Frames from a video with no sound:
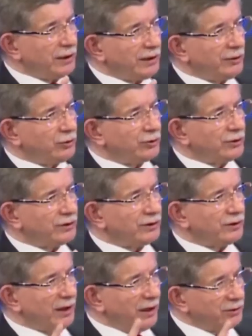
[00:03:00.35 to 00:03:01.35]
Pelikan
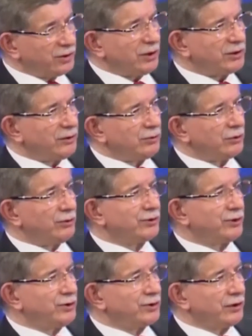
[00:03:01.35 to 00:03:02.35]
dosyası diye alçakça bir
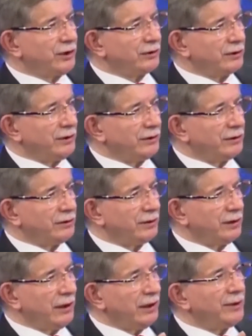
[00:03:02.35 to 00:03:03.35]
dosyayı çıkardılar
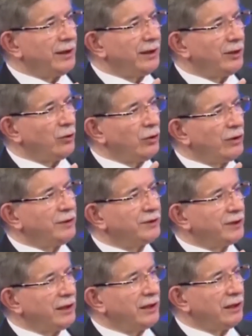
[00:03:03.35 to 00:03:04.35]
ama öyle
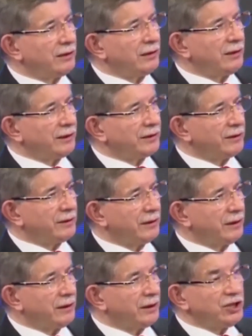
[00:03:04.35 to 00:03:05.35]
bir ah aldılar ki
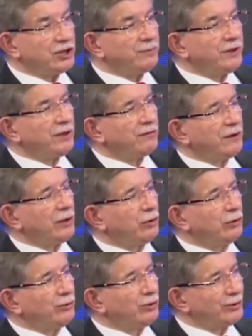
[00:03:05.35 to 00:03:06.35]
hiçbir iflah
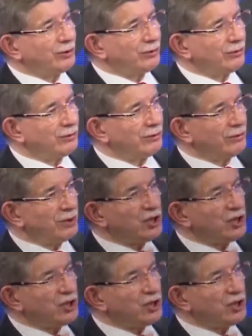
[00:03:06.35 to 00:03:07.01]
olmuyor bugün.